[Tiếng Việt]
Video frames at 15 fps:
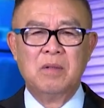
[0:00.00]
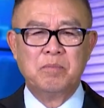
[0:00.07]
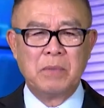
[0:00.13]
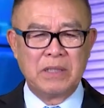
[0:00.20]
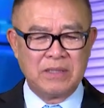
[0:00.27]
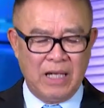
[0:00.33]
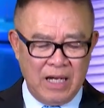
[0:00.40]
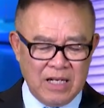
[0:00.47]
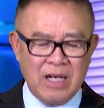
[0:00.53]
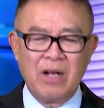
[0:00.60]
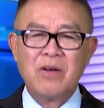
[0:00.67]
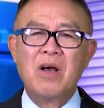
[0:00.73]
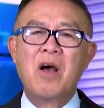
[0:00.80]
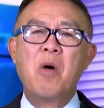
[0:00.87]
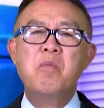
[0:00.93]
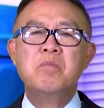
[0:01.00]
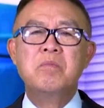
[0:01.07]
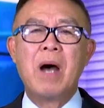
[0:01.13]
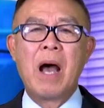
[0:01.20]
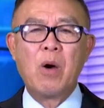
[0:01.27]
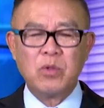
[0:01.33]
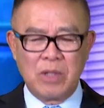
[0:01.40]
mình nghĩ rằng nó không
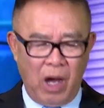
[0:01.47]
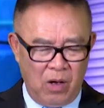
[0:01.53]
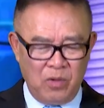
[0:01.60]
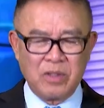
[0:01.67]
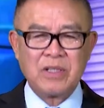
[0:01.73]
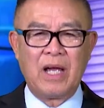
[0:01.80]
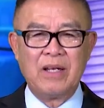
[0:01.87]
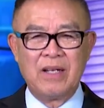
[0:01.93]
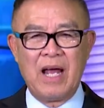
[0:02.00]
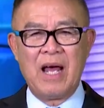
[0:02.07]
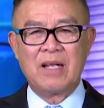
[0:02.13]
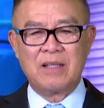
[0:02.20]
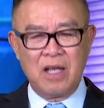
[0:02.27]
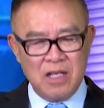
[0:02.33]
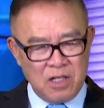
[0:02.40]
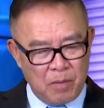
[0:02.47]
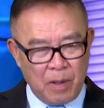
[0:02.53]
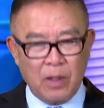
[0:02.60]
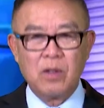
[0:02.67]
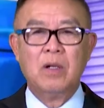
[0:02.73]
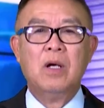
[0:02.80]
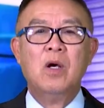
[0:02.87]
bao giờ nó xảy ra, thế nhưng
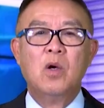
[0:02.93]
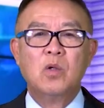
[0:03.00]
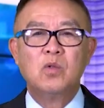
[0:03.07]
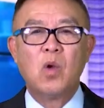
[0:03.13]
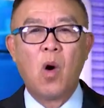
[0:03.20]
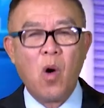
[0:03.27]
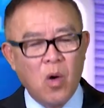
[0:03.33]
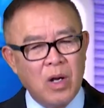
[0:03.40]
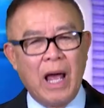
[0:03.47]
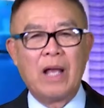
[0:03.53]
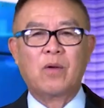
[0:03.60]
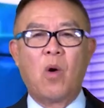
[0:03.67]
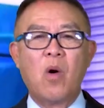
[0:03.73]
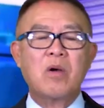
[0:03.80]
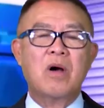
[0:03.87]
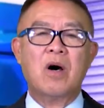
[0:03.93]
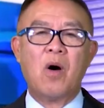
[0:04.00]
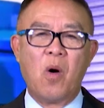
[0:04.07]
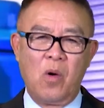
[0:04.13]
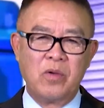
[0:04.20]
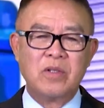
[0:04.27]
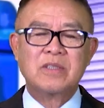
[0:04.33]
mà nó lại có cơ
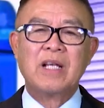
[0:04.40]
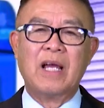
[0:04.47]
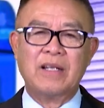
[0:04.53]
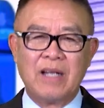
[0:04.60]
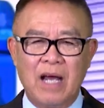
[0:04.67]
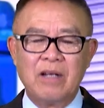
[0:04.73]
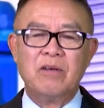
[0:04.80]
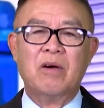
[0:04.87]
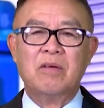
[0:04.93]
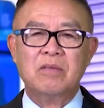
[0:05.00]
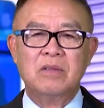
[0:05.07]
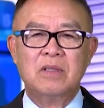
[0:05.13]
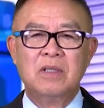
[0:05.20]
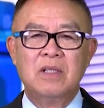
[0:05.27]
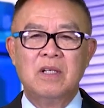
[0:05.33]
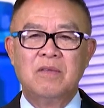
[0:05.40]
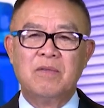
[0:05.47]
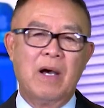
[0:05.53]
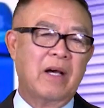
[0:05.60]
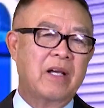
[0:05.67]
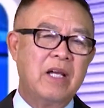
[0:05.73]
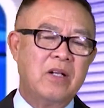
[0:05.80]
hội nó xảy ra được.
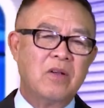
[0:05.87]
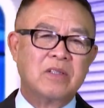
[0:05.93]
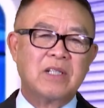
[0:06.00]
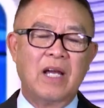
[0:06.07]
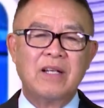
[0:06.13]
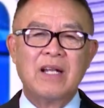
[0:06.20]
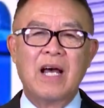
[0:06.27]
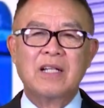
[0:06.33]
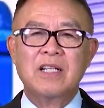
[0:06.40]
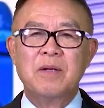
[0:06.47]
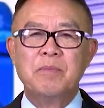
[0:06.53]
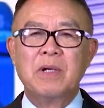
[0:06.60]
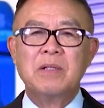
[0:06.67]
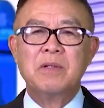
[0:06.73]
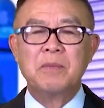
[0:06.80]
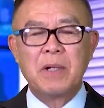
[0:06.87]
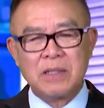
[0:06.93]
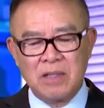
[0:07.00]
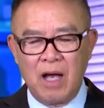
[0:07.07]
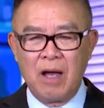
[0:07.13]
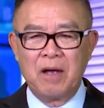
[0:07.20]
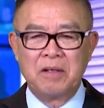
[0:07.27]
Và khi nó xảy ra thì mình mới
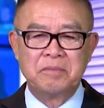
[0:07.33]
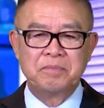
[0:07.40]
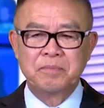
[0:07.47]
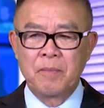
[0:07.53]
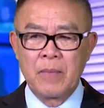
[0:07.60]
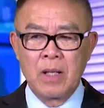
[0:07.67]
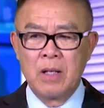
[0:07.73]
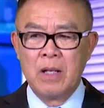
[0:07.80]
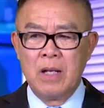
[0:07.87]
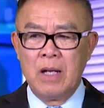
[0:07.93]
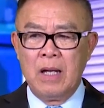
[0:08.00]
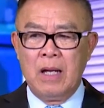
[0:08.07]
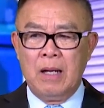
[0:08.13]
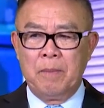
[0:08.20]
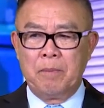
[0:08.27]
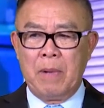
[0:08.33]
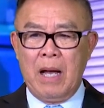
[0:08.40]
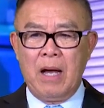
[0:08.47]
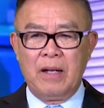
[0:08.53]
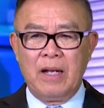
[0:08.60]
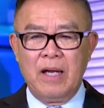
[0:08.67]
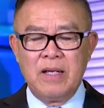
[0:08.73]
bất ngờ. Mà
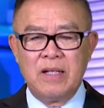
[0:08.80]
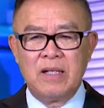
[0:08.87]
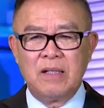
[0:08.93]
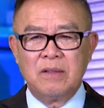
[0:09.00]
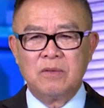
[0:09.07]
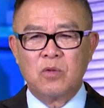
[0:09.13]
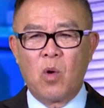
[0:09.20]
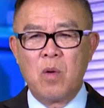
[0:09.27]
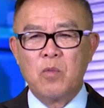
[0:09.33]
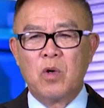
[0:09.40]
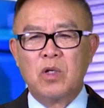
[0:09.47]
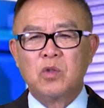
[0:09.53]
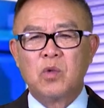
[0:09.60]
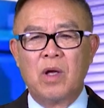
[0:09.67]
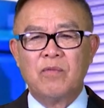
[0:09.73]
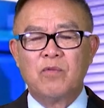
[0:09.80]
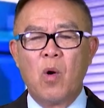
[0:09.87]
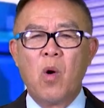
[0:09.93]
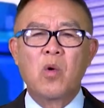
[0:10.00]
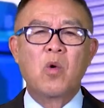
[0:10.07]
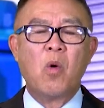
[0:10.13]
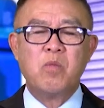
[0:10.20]
ở đây đó có một cái chuyện
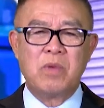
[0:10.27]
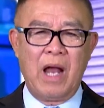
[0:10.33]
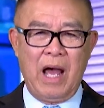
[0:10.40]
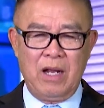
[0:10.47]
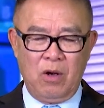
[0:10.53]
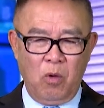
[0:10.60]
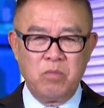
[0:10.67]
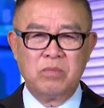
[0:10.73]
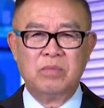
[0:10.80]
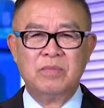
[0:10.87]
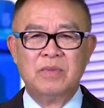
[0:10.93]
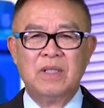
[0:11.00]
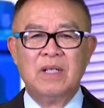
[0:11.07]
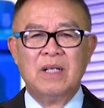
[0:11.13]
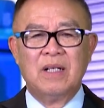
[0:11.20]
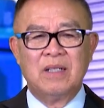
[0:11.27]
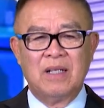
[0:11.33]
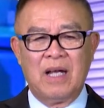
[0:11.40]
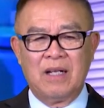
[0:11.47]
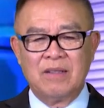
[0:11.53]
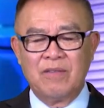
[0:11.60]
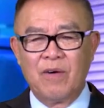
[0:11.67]
vô cùng lạ lùng
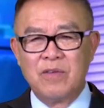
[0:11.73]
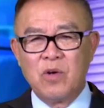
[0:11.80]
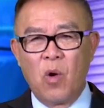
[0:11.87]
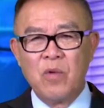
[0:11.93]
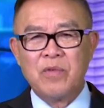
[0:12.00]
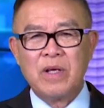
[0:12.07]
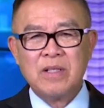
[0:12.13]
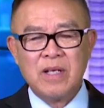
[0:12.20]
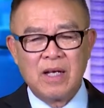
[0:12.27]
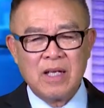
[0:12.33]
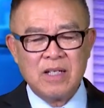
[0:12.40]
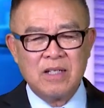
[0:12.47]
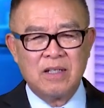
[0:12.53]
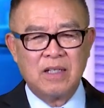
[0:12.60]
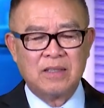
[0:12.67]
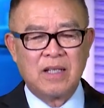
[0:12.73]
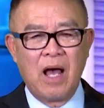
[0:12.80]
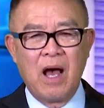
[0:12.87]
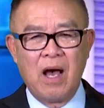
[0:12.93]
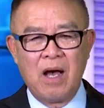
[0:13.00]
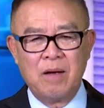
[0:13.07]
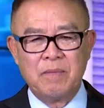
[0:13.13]
là đối với những người
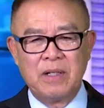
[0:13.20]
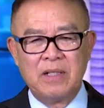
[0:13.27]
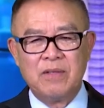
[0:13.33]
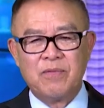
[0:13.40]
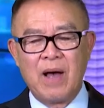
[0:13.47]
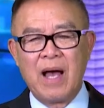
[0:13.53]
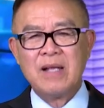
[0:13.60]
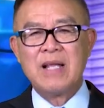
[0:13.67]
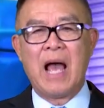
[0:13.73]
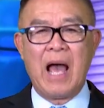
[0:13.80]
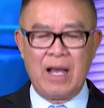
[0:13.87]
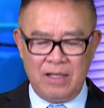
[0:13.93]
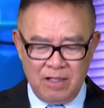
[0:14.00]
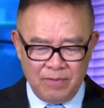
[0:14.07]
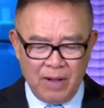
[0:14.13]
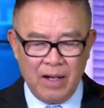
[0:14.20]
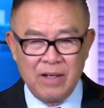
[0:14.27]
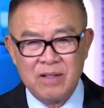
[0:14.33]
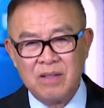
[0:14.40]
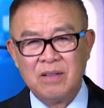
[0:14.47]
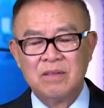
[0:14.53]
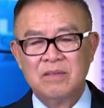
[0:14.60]
thợ mà đi phá nhà như vậy
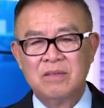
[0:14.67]
đó,